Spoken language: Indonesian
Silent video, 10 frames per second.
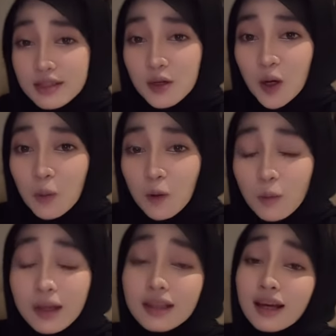di kolom
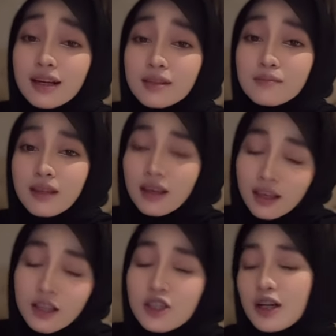komentar
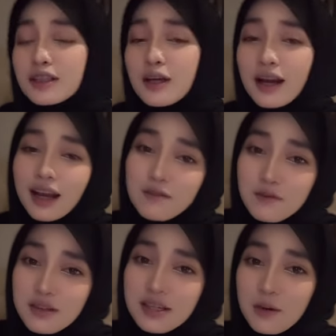insya Allah akan
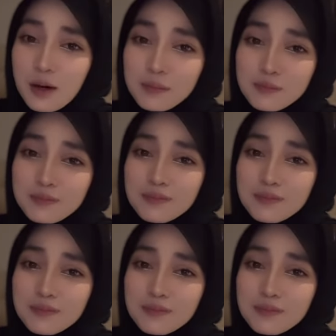VV jawab